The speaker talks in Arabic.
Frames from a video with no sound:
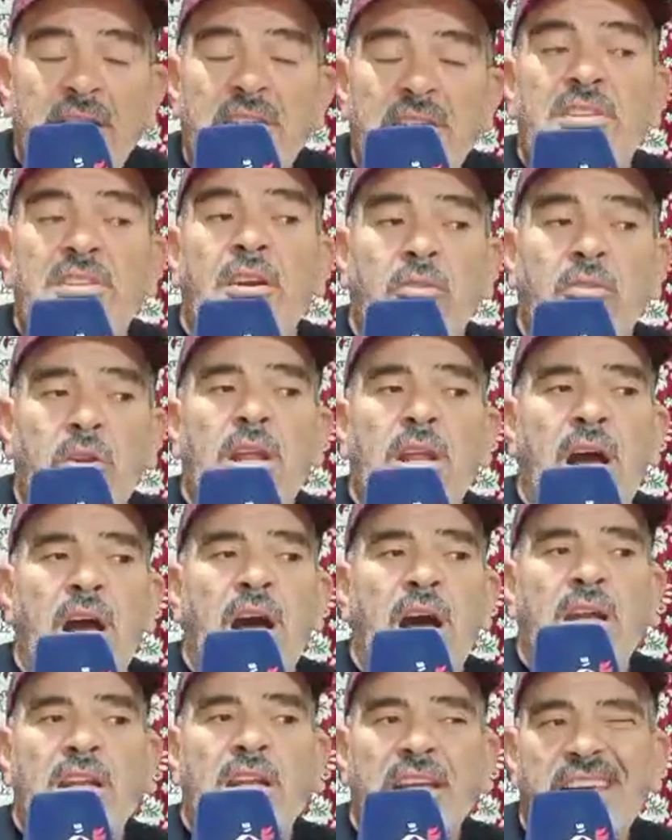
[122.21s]
كنت كنقول
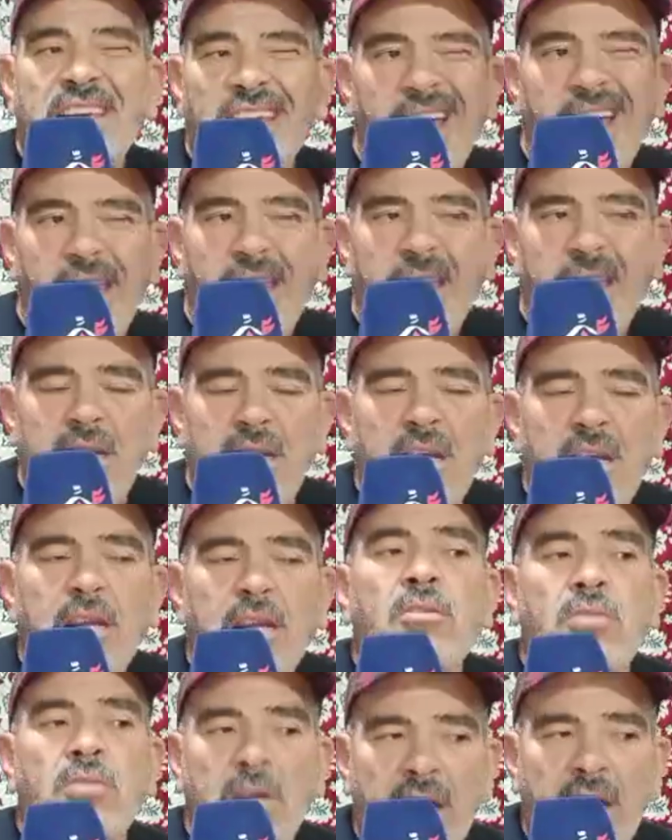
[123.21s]
لها آه، اللي كيعيط ليا
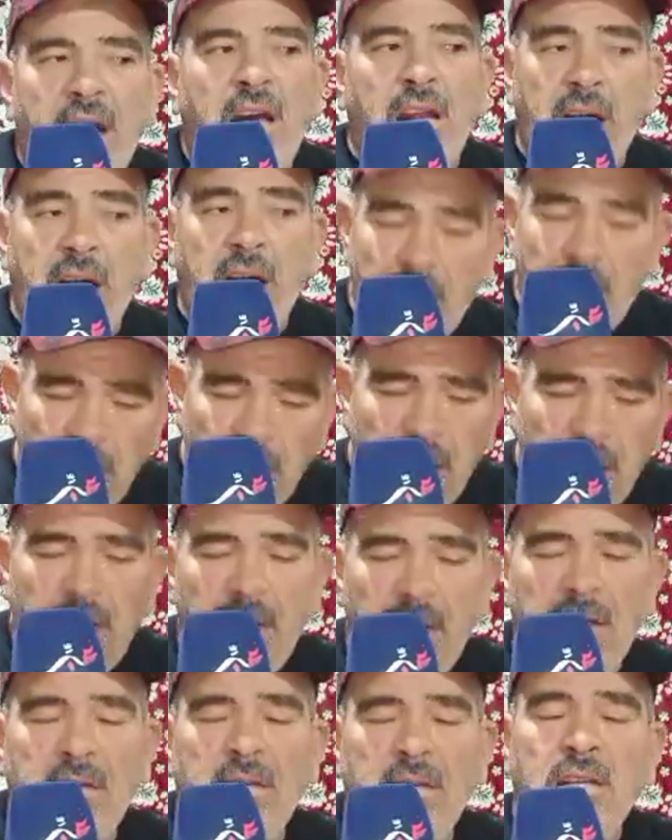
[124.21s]
كنقول لها آه، راه
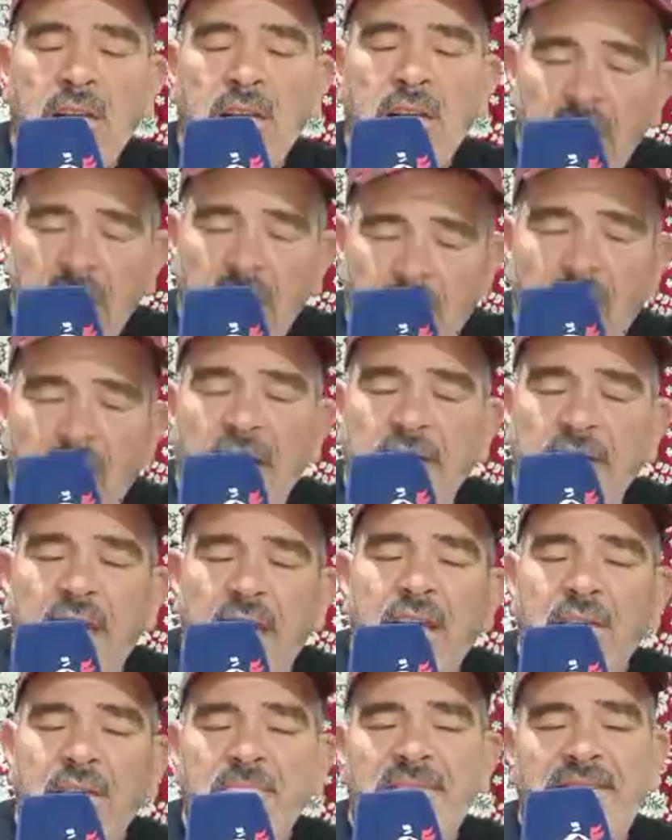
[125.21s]
راه راه
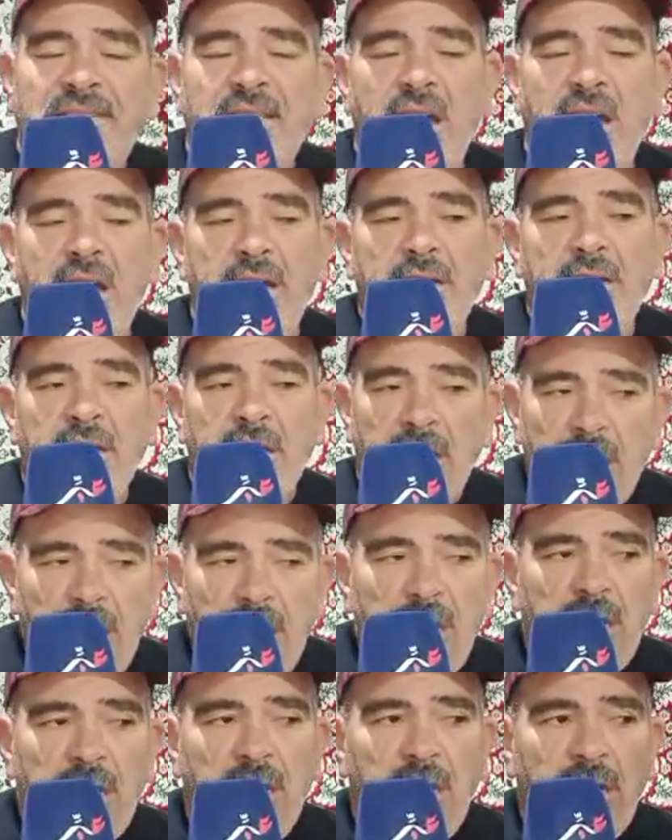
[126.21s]
داير مزيان
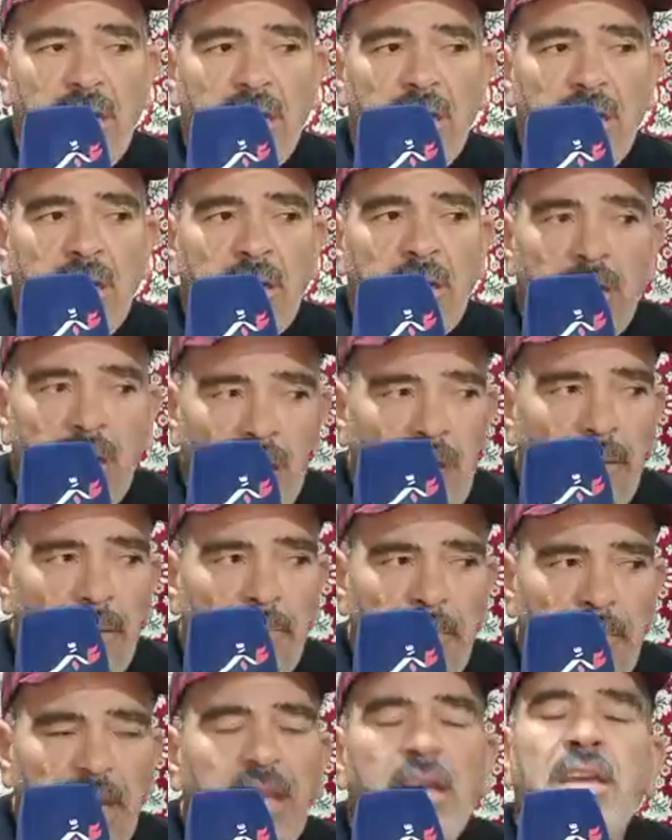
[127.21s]
ايه
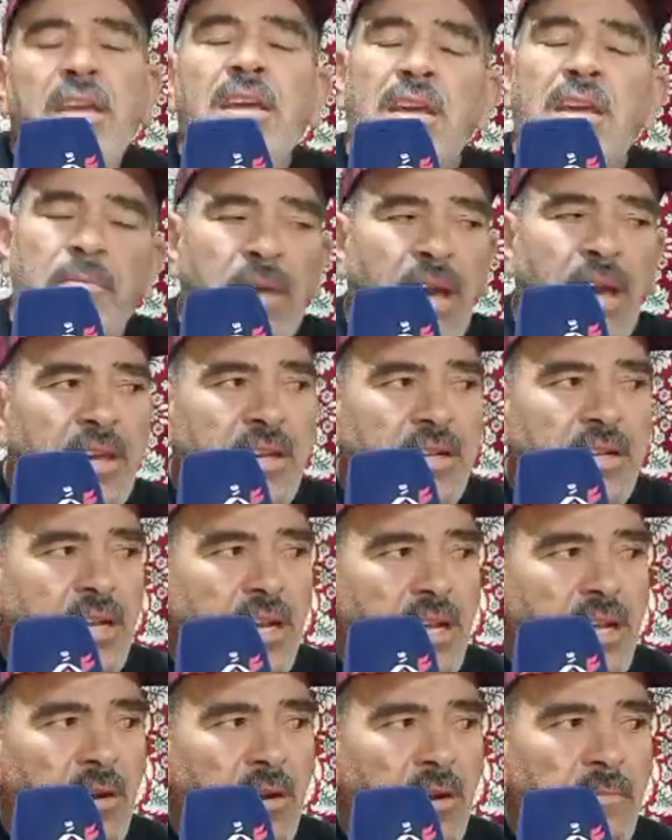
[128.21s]
راه معي ايه معيد
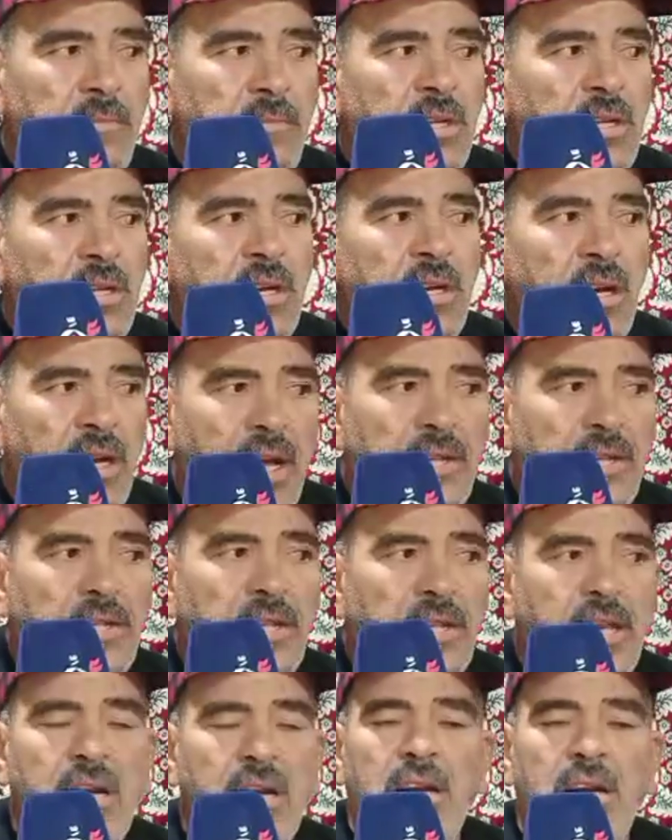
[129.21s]
ليهم راه
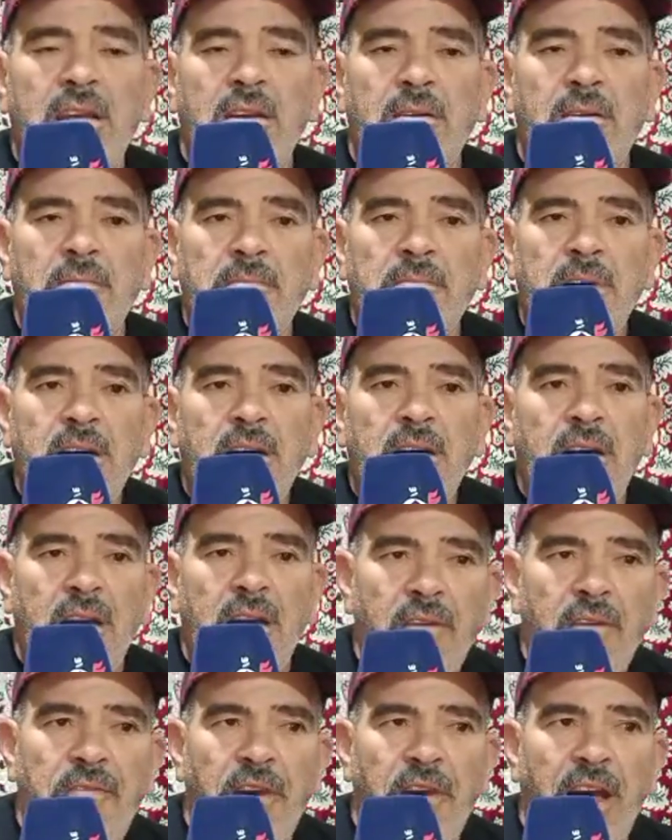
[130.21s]
داير ليهم
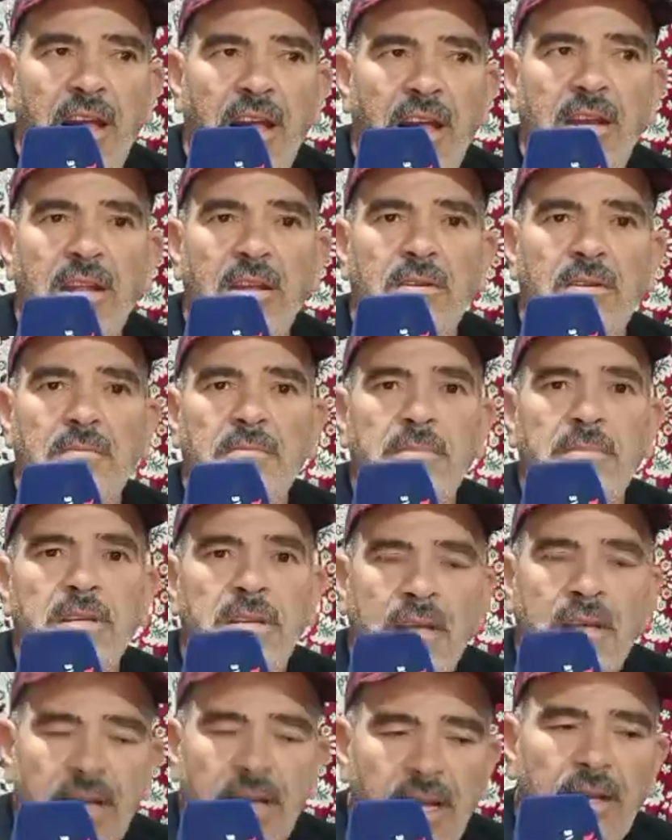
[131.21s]
راه فعال ليهم
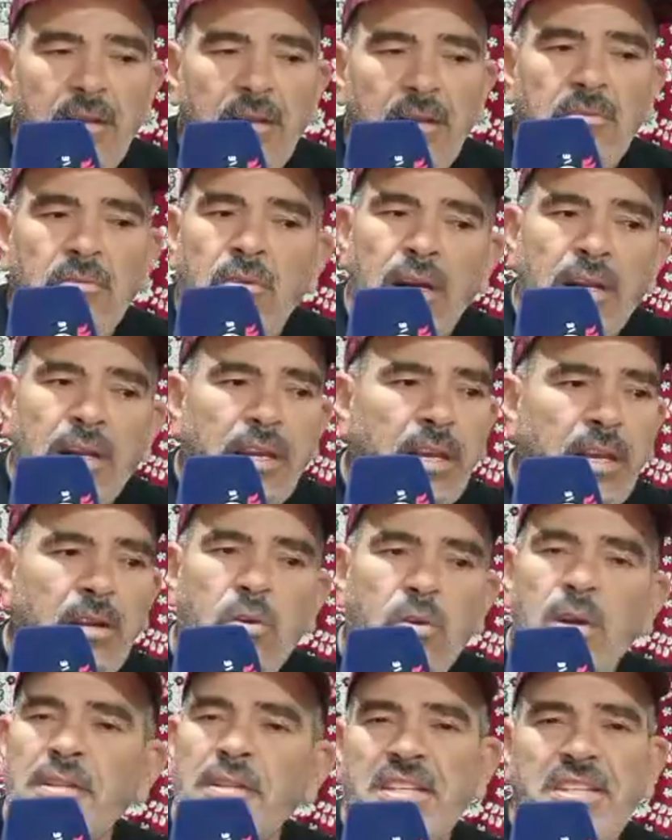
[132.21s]
راه ولكن
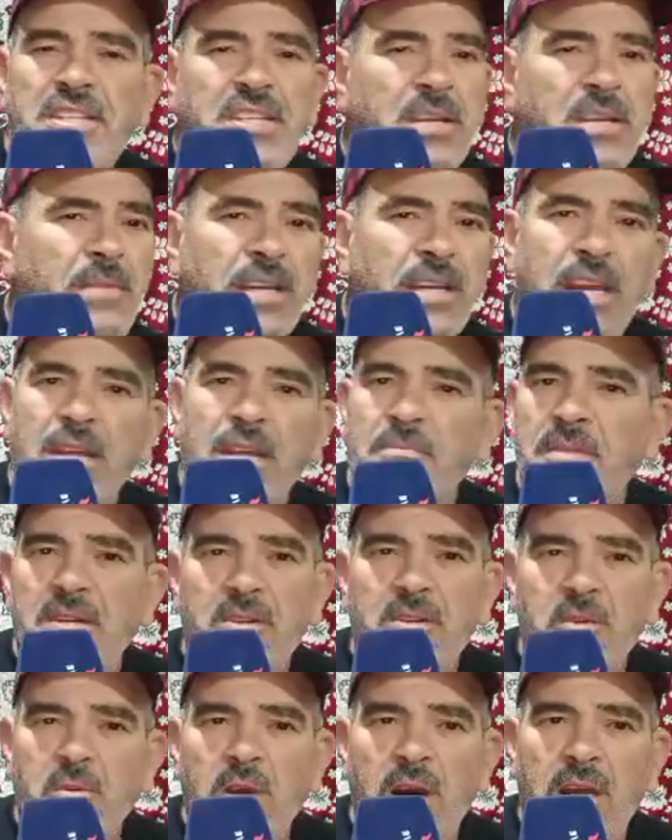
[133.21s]
هو داك الشيء ما كاين
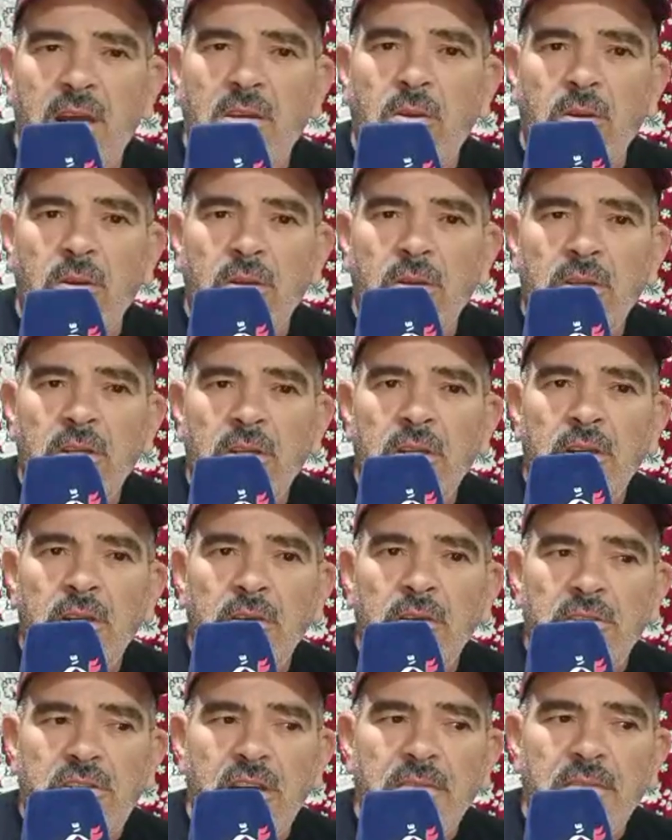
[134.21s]
منه والو
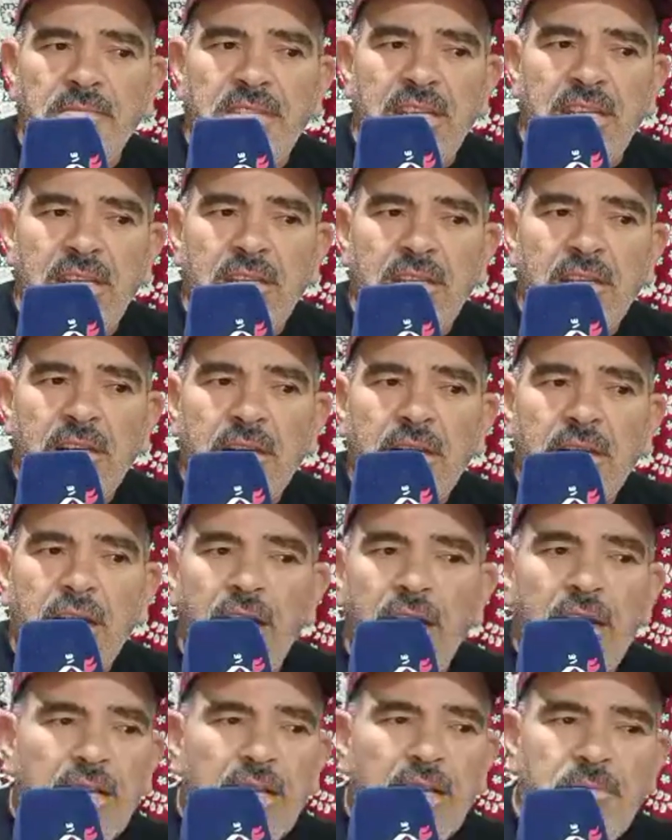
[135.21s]
واش فهمتي
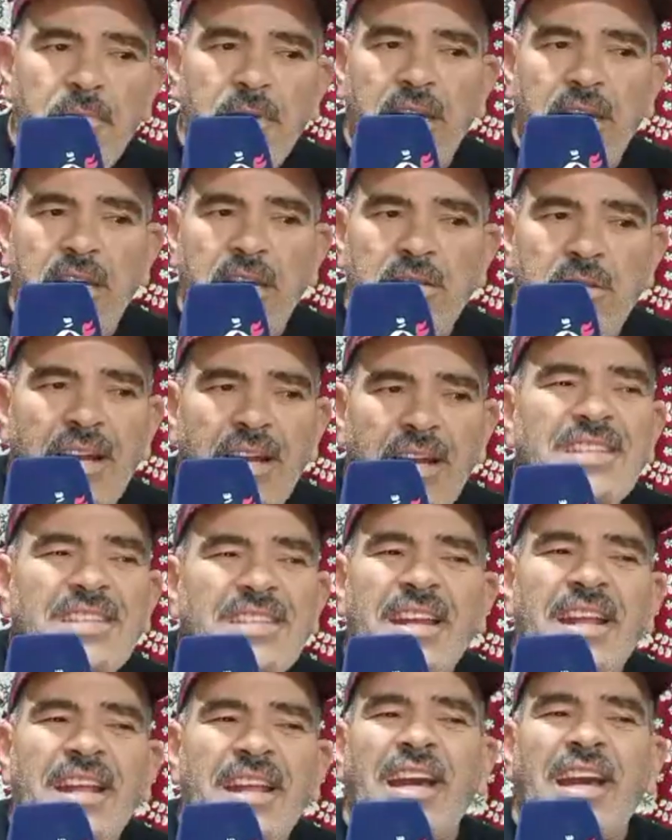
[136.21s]
علاش ما كاينش
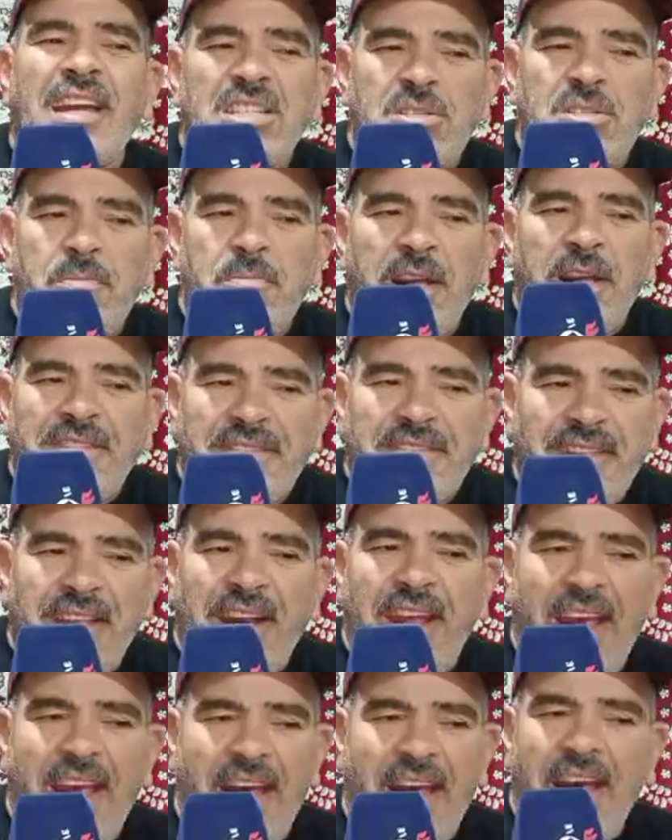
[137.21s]
علاش انا خرجت بهذا
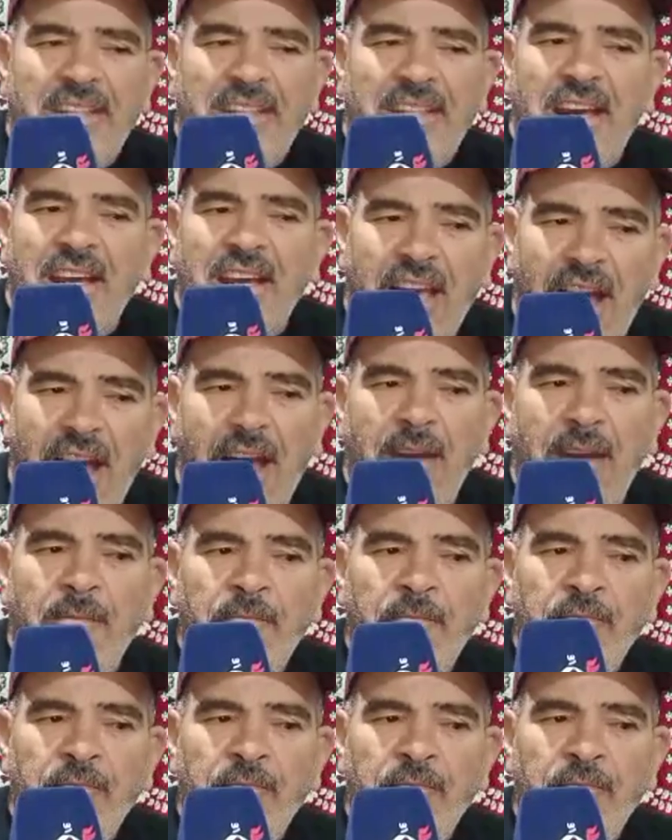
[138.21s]
التصريح هذا كاع